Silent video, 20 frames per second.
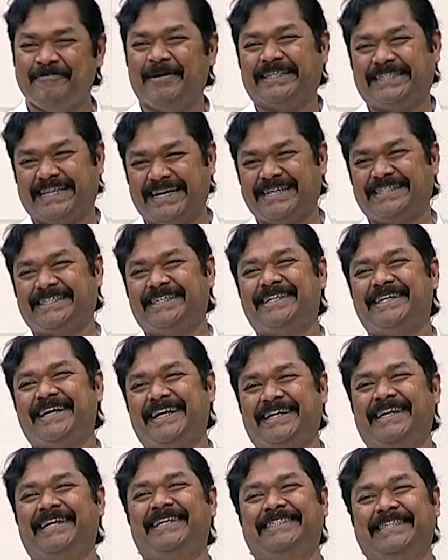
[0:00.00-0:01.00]
మా సహచరుడు
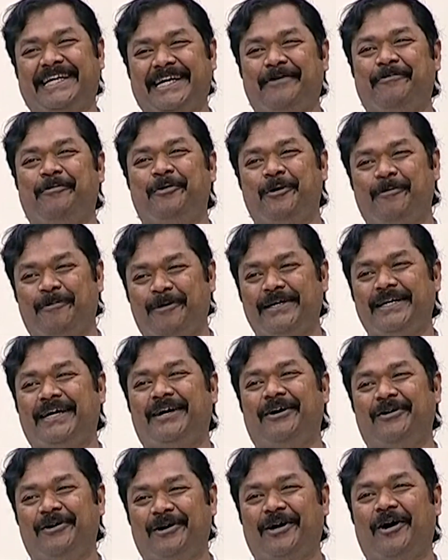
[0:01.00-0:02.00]
అంటున్నాడు సింగపూర్ పోయి
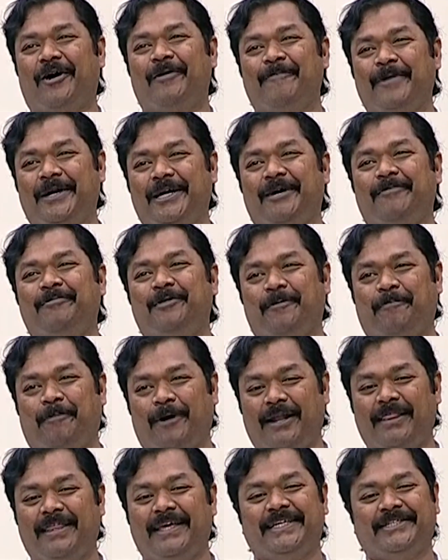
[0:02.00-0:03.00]
గవర్నమెంట్ ఆఫ్తో
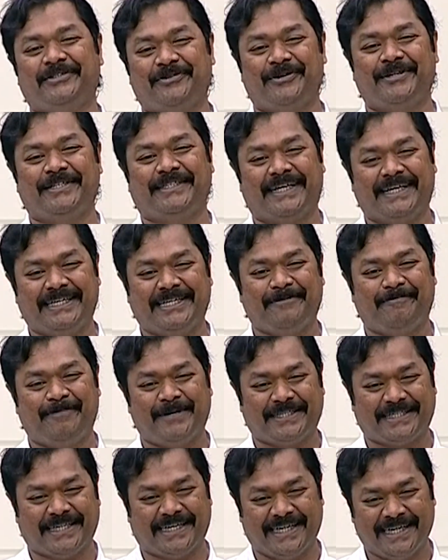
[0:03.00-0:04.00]
పళ్ళు తీయించుకుని వచ్చాడని
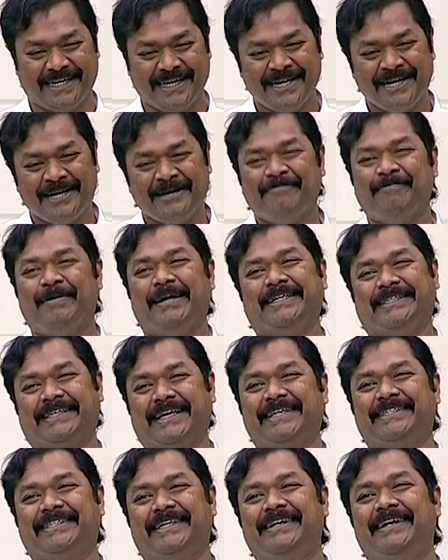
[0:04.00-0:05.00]
చెప్పేసి మా
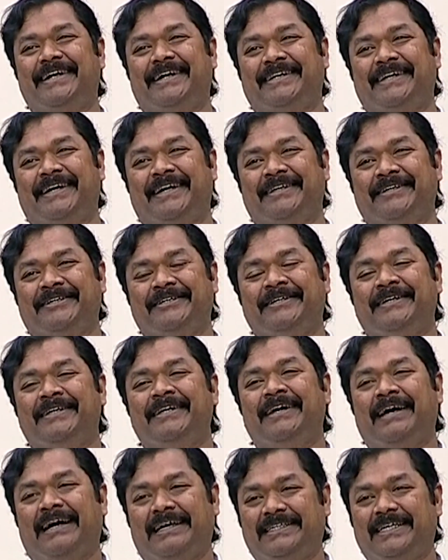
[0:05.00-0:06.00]
సహచరుడు అంటున్నాడు
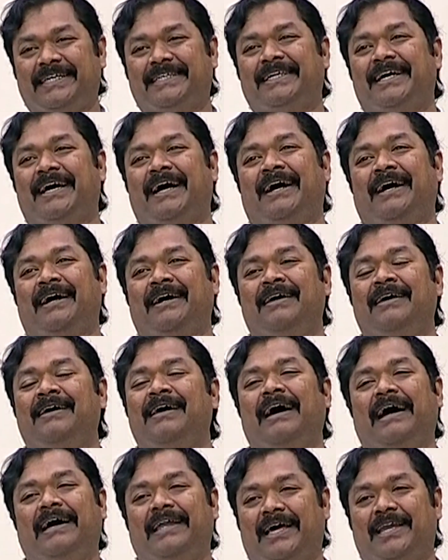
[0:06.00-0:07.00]
అధ్యక్ష
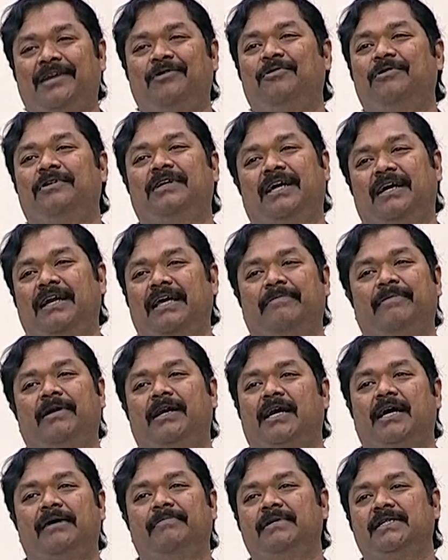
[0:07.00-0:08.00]
ఆయన అనుకుంటాడు ఎమ్మెల్
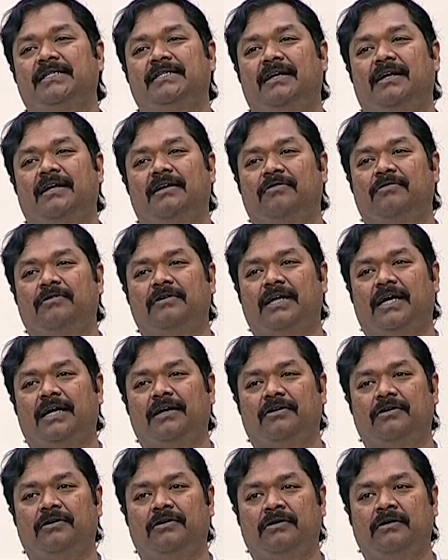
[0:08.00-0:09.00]
రామకృష్ణుడు
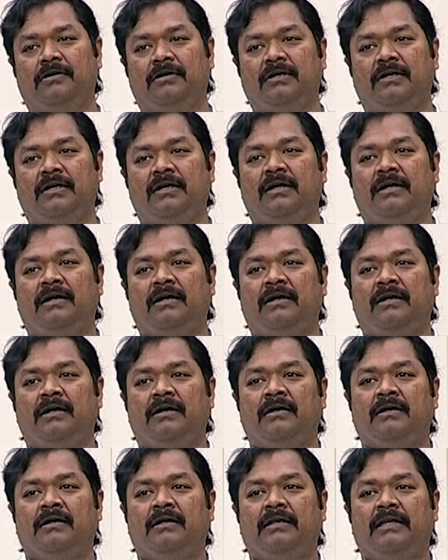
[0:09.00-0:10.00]
అనుకుంటాడు
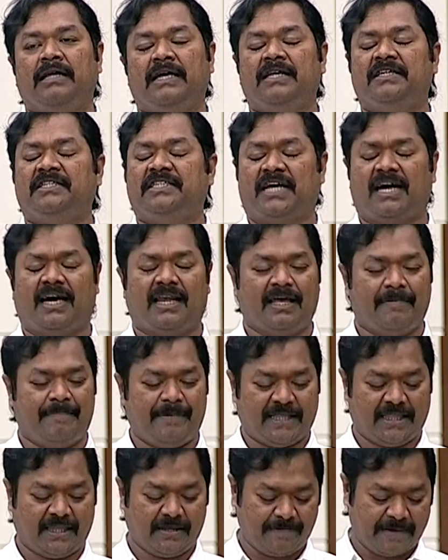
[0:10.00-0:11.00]
నేను చాలా
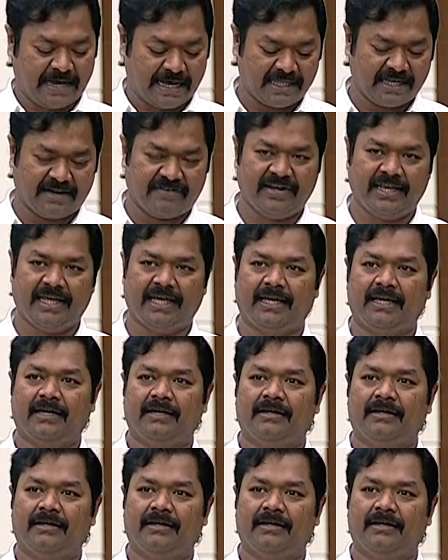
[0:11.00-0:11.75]
పెద్ద మేధావిని